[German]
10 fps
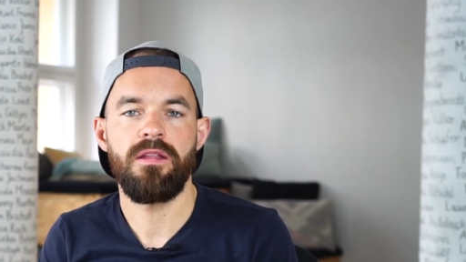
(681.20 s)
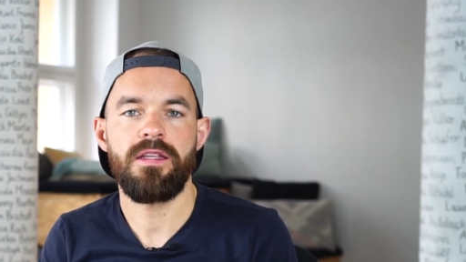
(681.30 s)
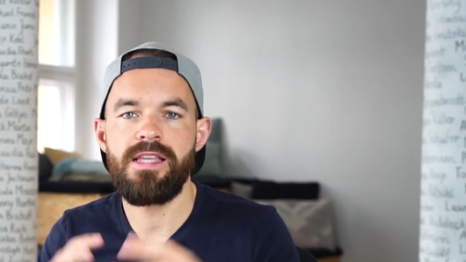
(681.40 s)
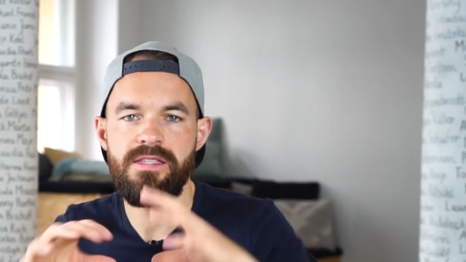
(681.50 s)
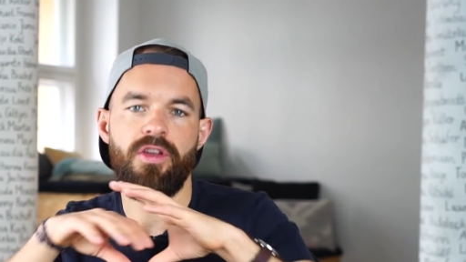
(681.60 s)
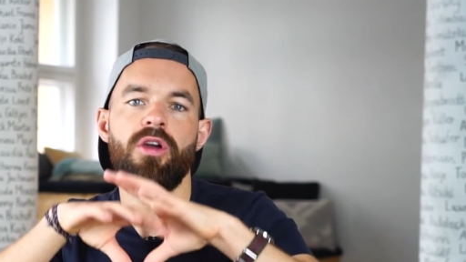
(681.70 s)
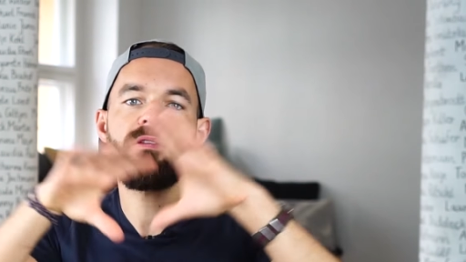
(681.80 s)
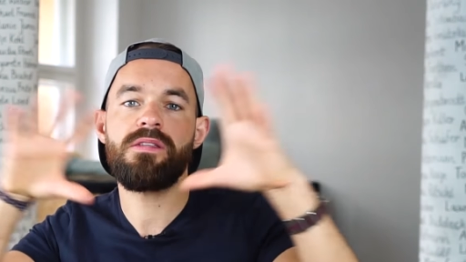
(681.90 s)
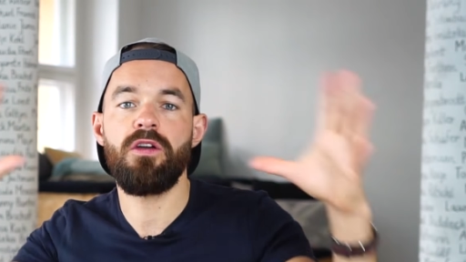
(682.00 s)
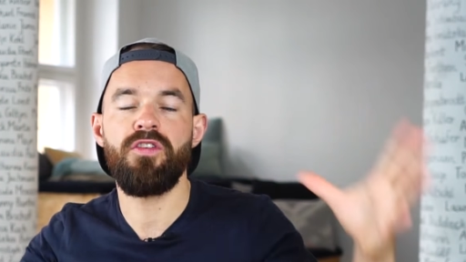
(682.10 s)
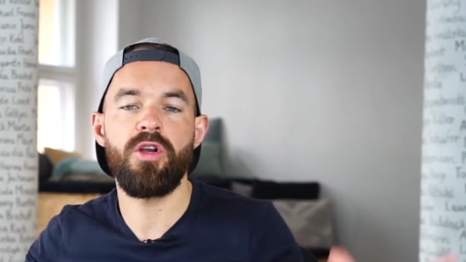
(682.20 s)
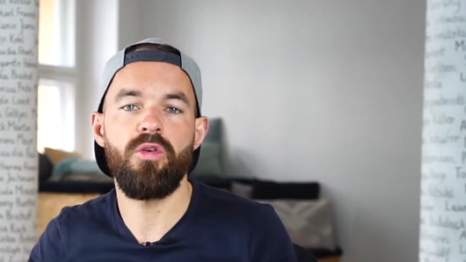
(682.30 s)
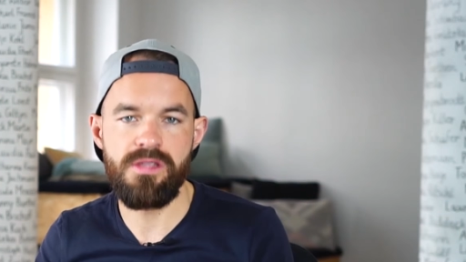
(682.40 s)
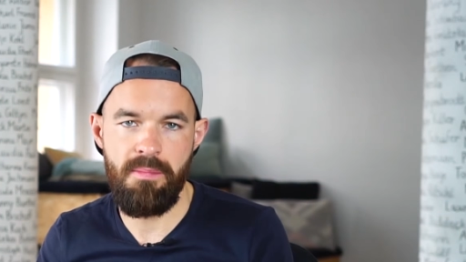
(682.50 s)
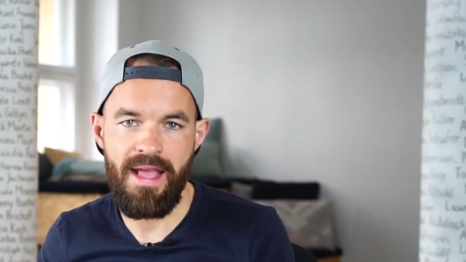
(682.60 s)
Das heißt, wir können uns nicht auf eine
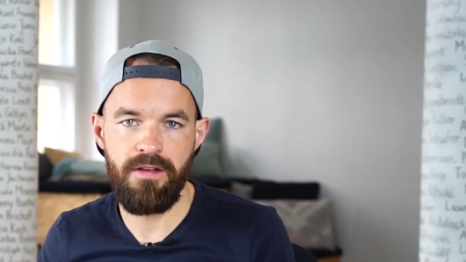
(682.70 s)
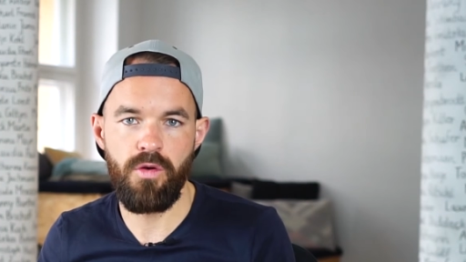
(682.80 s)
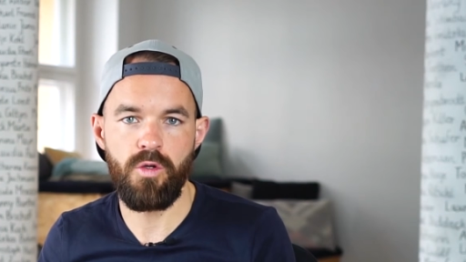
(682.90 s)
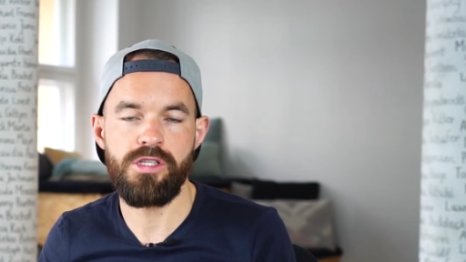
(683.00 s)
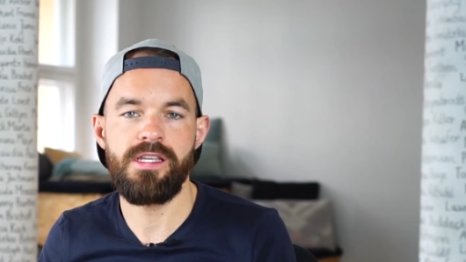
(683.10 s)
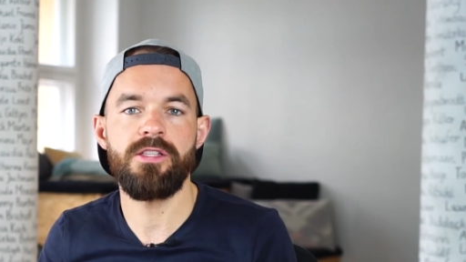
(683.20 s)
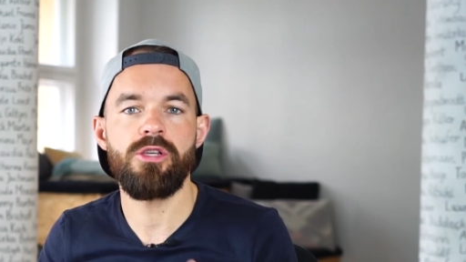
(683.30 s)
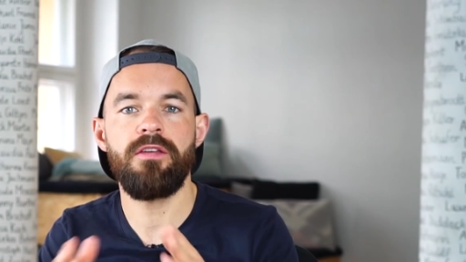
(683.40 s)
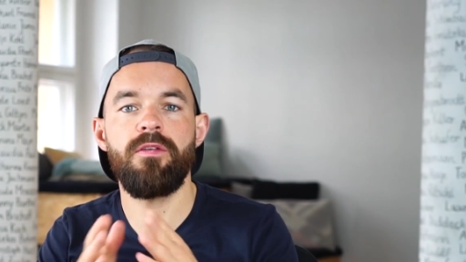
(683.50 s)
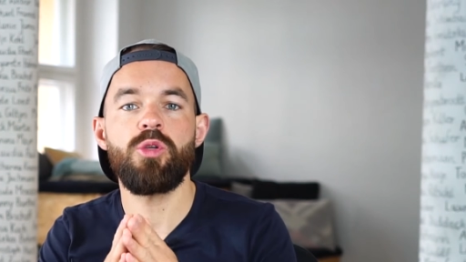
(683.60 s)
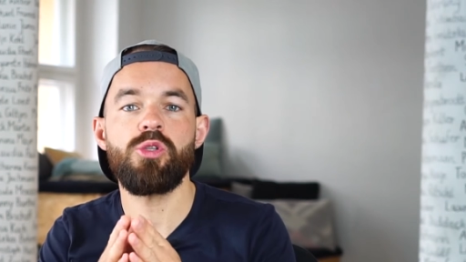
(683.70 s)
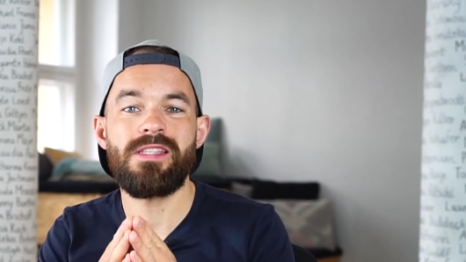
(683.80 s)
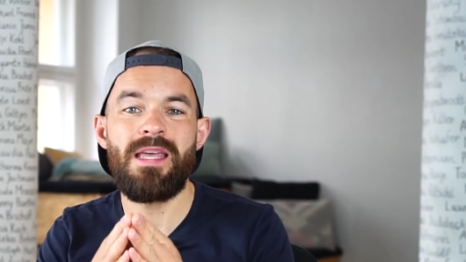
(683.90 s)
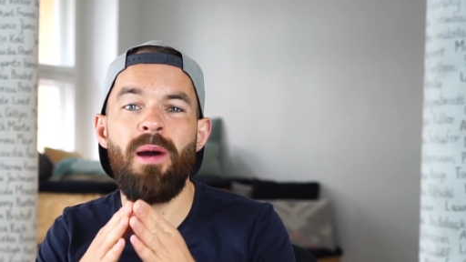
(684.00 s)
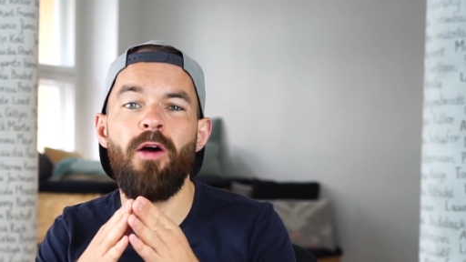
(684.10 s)
große Menge fokussieren, sondern wir müssen
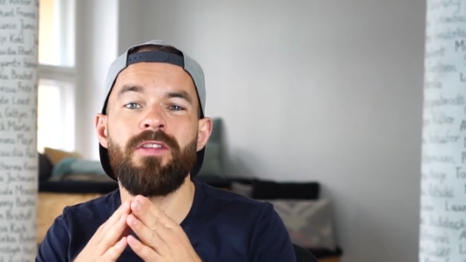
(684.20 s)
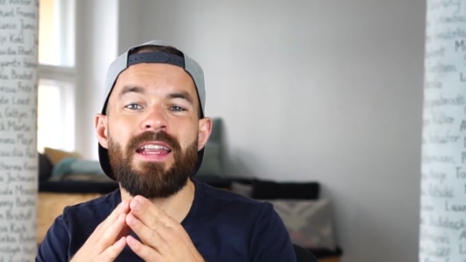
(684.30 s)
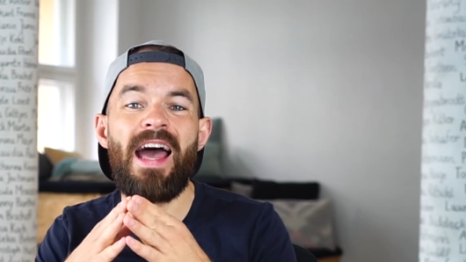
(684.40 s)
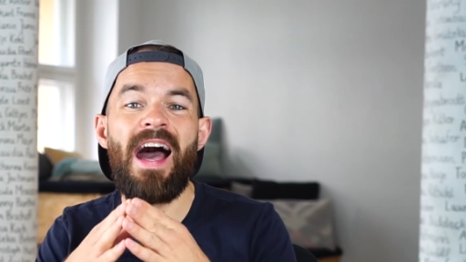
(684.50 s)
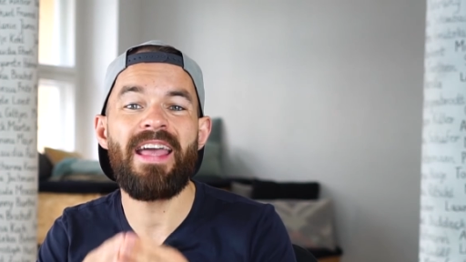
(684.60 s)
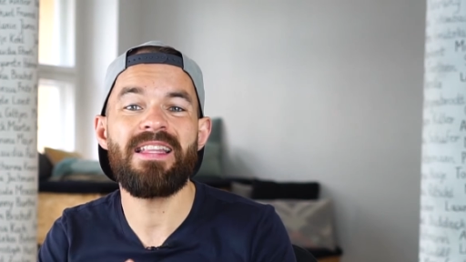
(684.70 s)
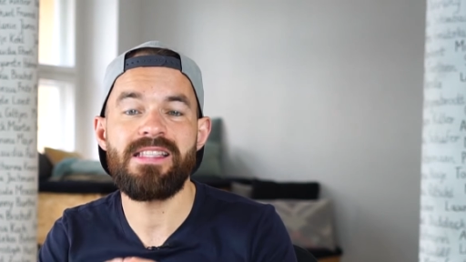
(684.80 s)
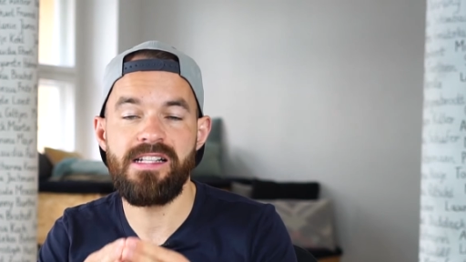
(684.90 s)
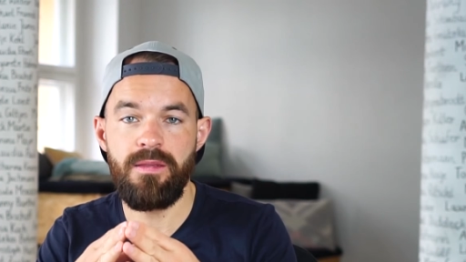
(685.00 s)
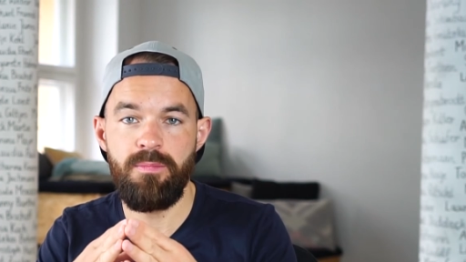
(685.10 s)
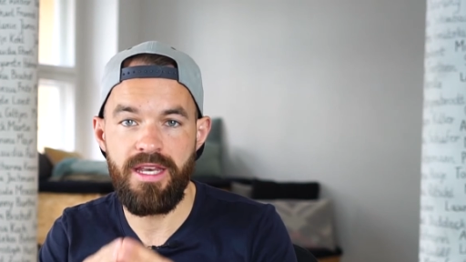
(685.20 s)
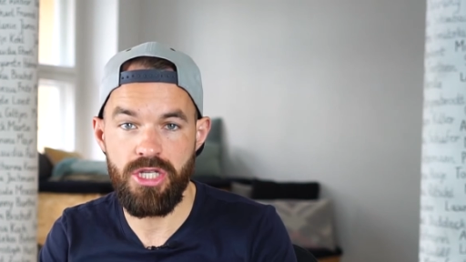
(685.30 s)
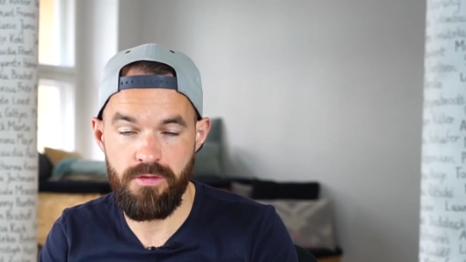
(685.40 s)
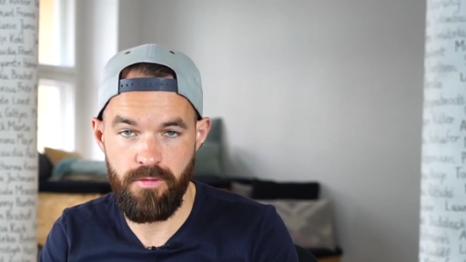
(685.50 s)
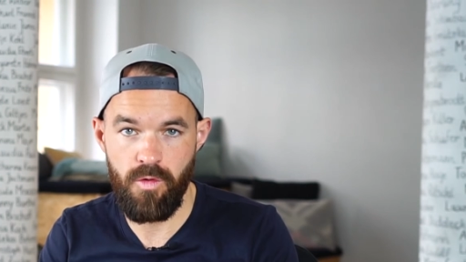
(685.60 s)
uns immer auf einen einzelnen
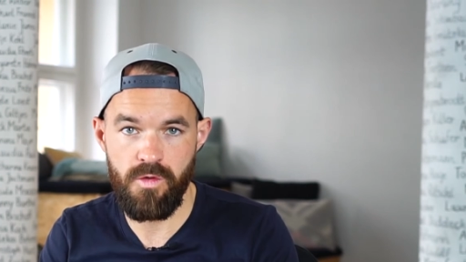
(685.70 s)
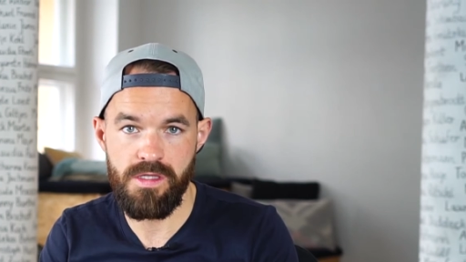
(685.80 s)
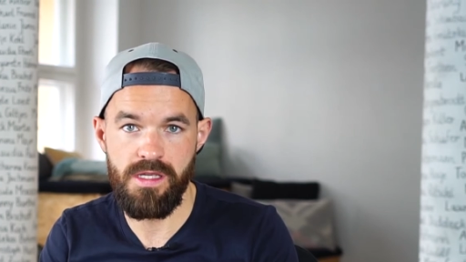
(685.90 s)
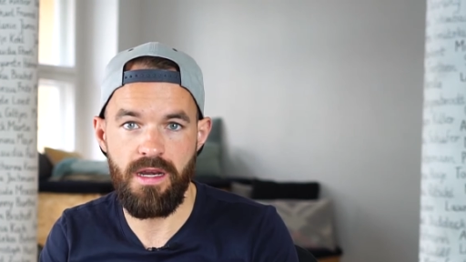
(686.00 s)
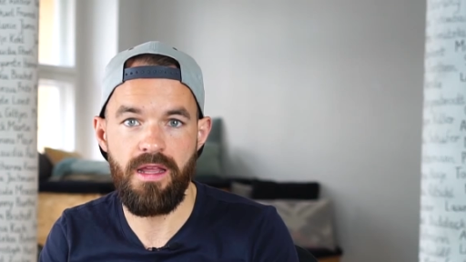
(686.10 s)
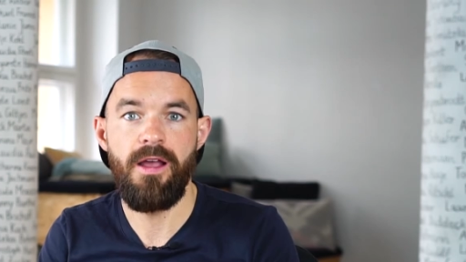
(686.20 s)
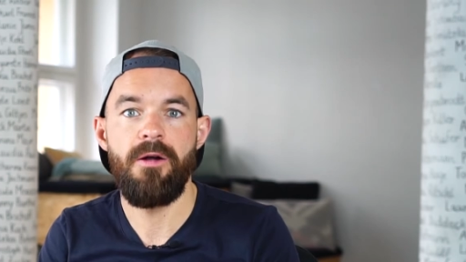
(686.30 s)
Menschen fokussieren.